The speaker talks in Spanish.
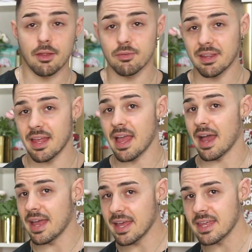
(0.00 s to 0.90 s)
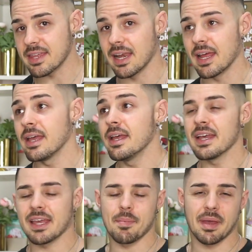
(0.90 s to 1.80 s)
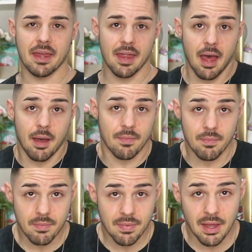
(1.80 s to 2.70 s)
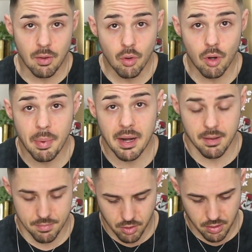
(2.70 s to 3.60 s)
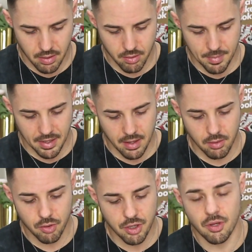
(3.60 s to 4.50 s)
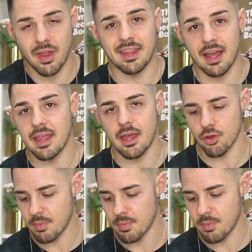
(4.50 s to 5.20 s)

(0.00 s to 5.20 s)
Es una talla XL que me queda de lujo para, no te digo que me quede de lujo, sino detalle, eso